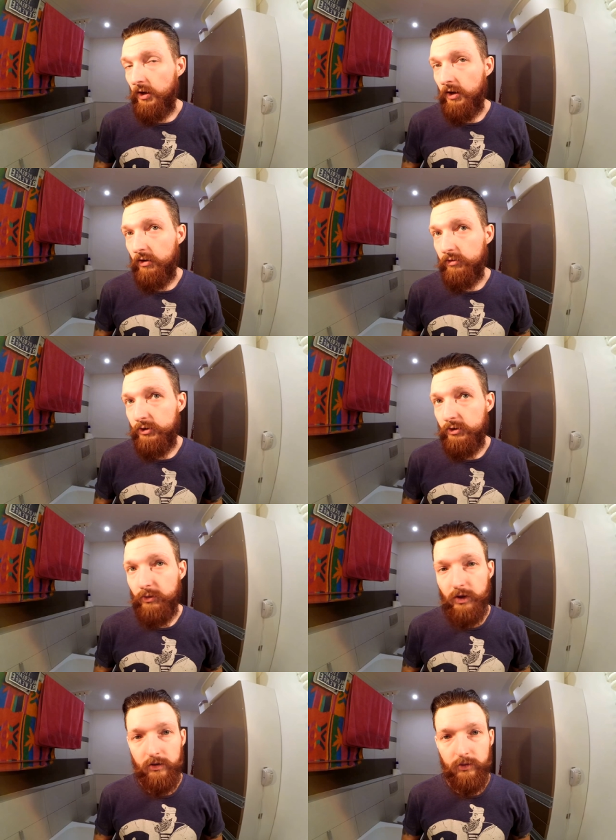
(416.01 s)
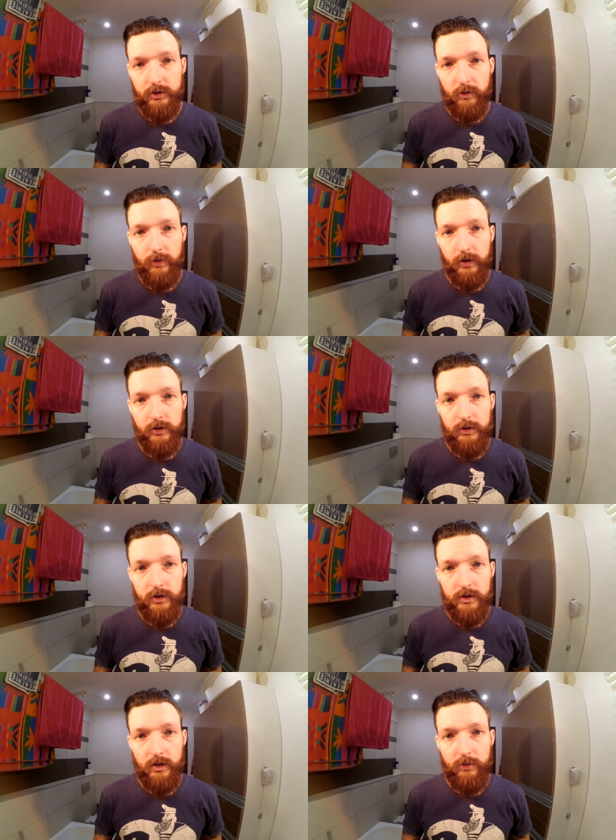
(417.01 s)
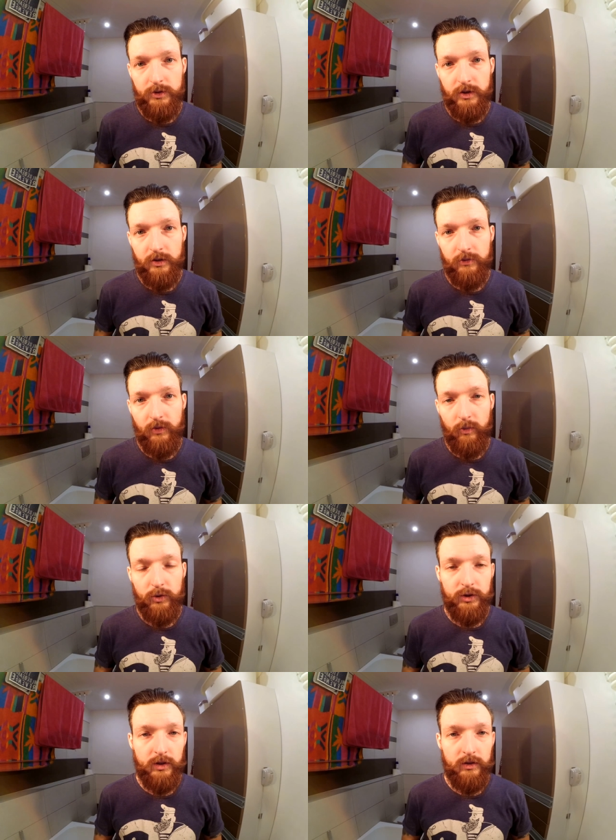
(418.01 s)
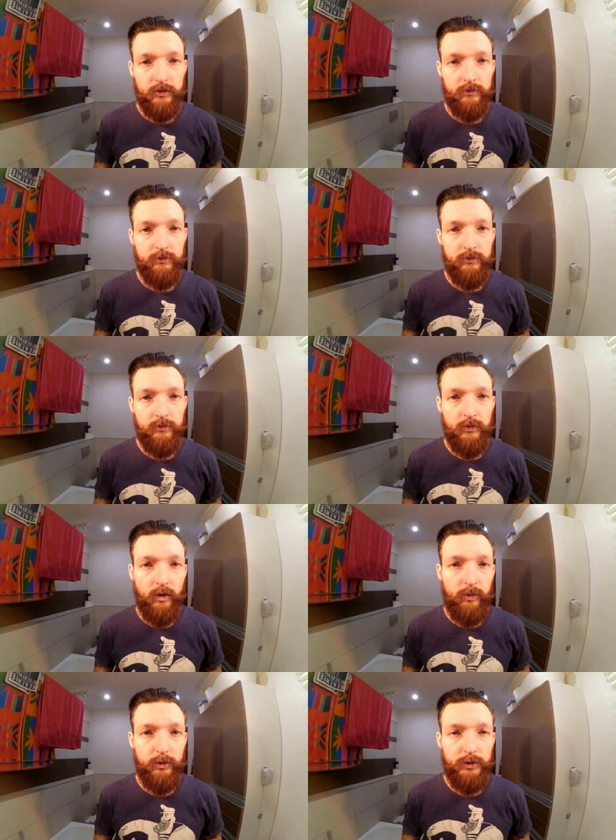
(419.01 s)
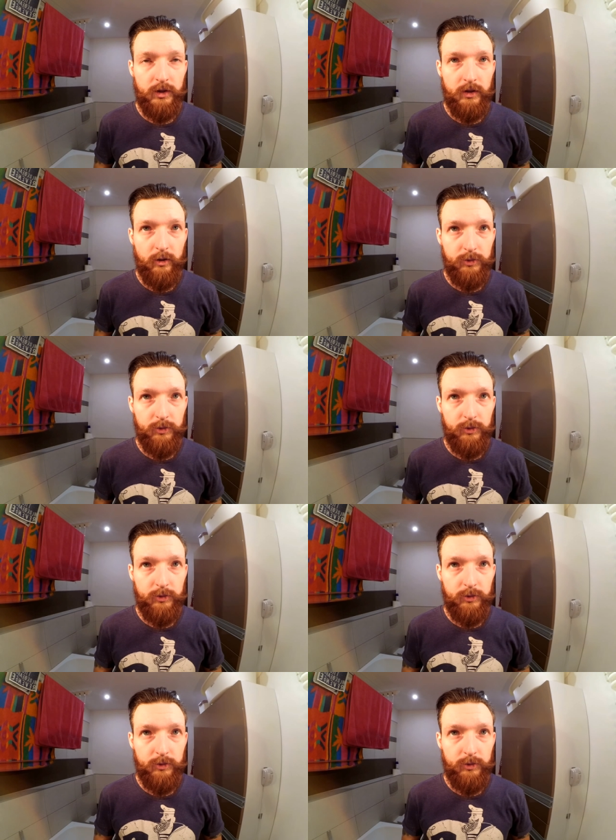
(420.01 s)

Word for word: a wytrzymuje na włosach praktycznie cały dzień, no może oprócz jednego